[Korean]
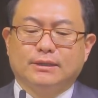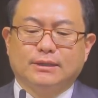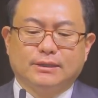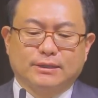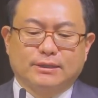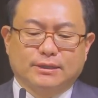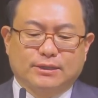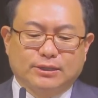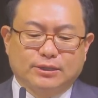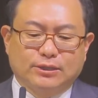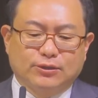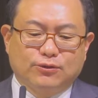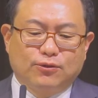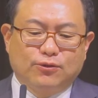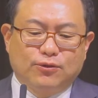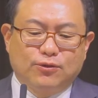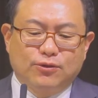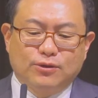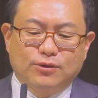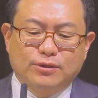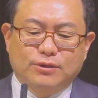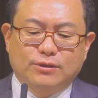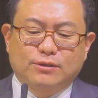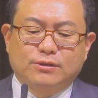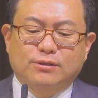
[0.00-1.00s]

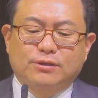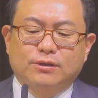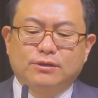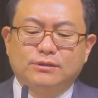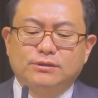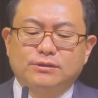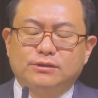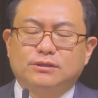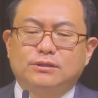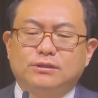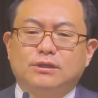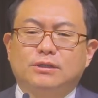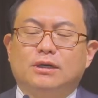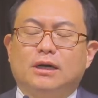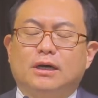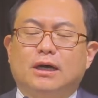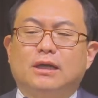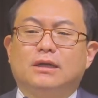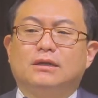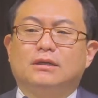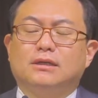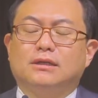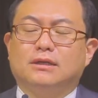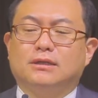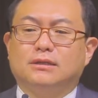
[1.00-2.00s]
그리고
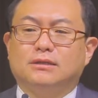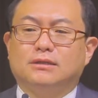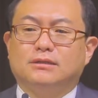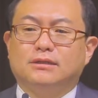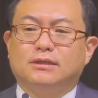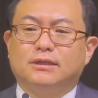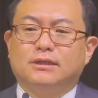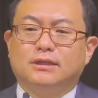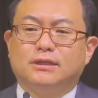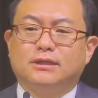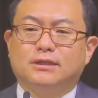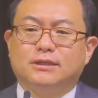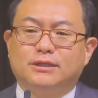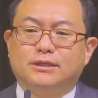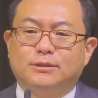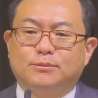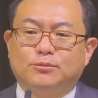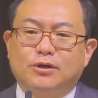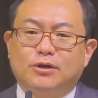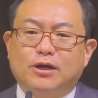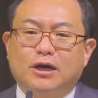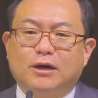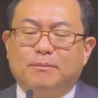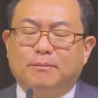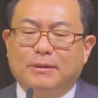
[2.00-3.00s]
걱정할 일들이
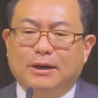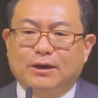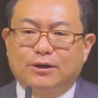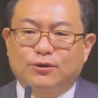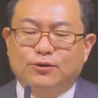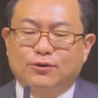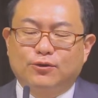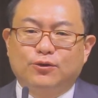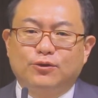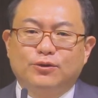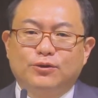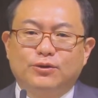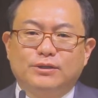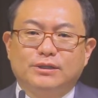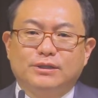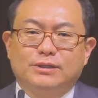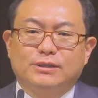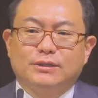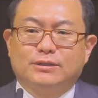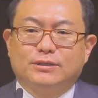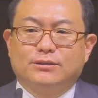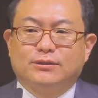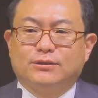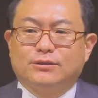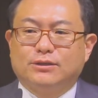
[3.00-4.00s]
너무나 많고
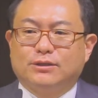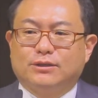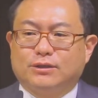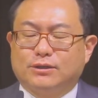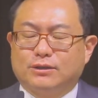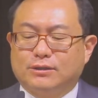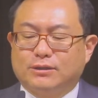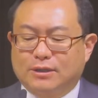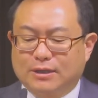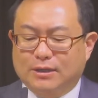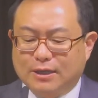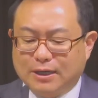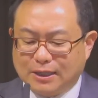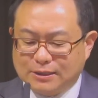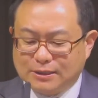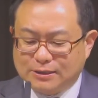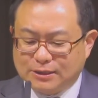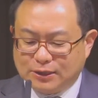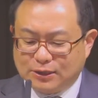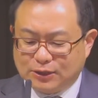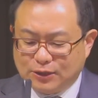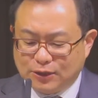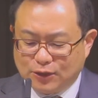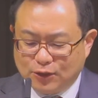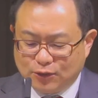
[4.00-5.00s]
그리고 여러, 여러
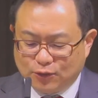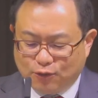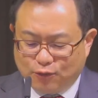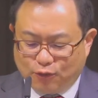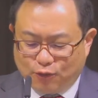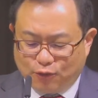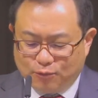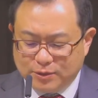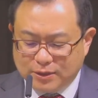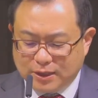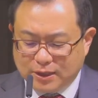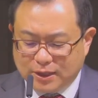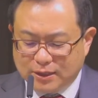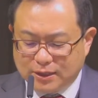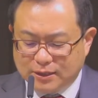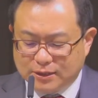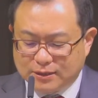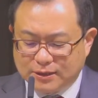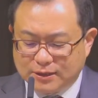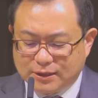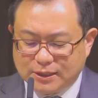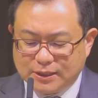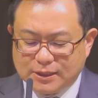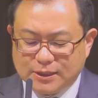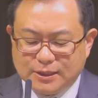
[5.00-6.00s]
가지 고민할
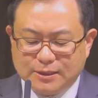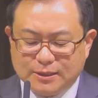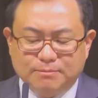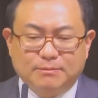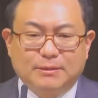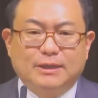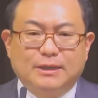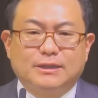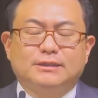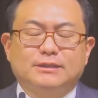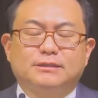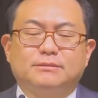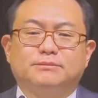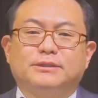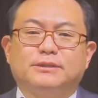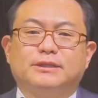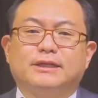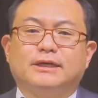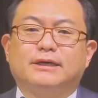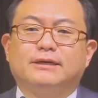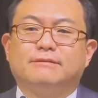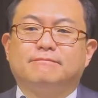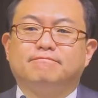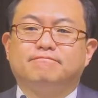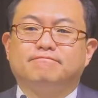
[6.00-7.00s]
일들이
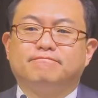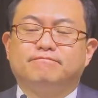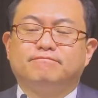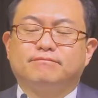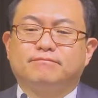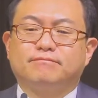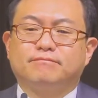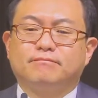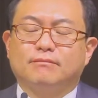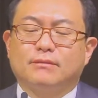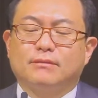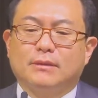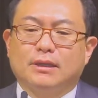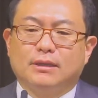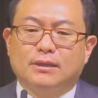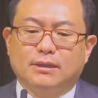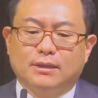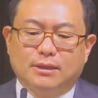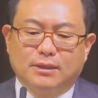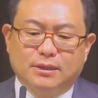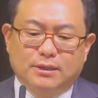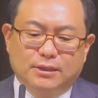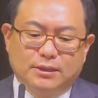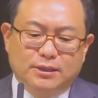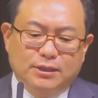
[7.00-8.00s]
많습니다.
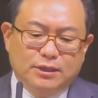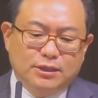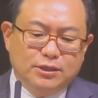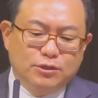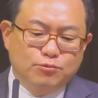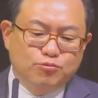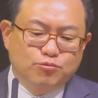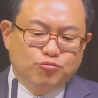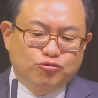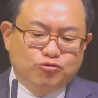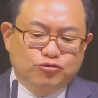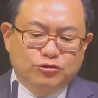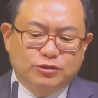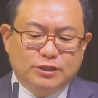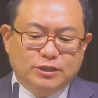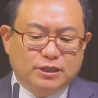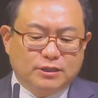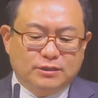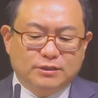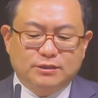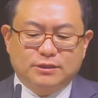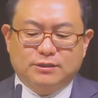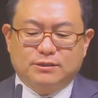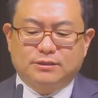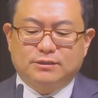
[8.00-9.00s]
이런
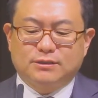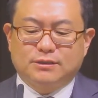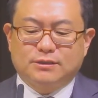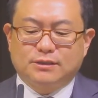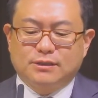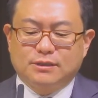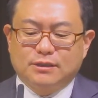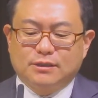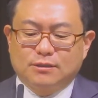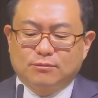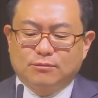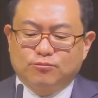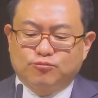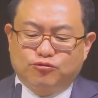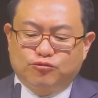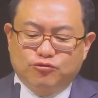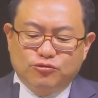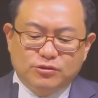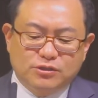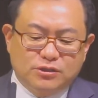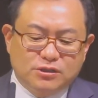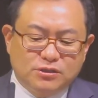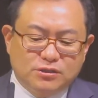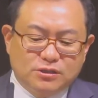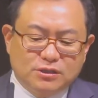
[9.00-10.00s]
문제를
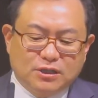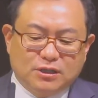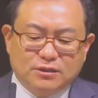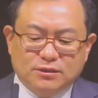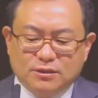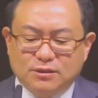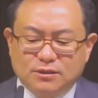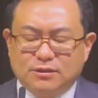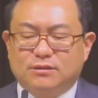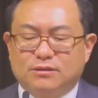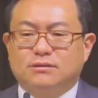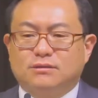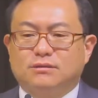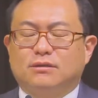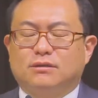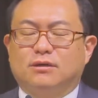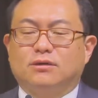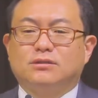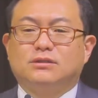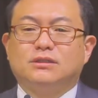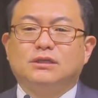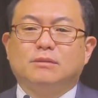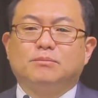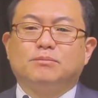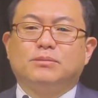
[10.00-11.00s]
불신자들은
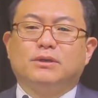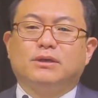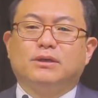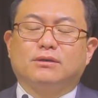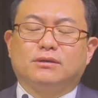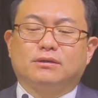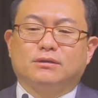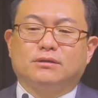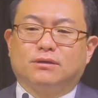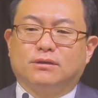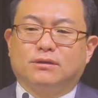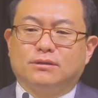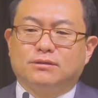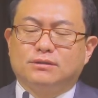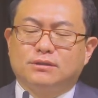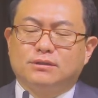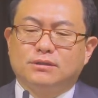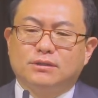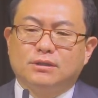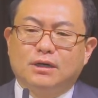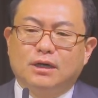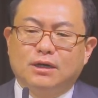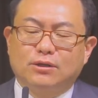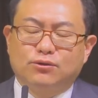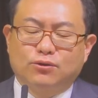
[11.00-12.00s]
어차피
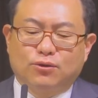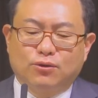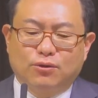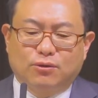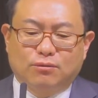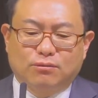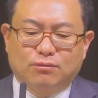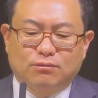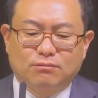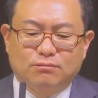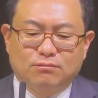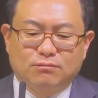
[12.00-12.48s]
걱정하도록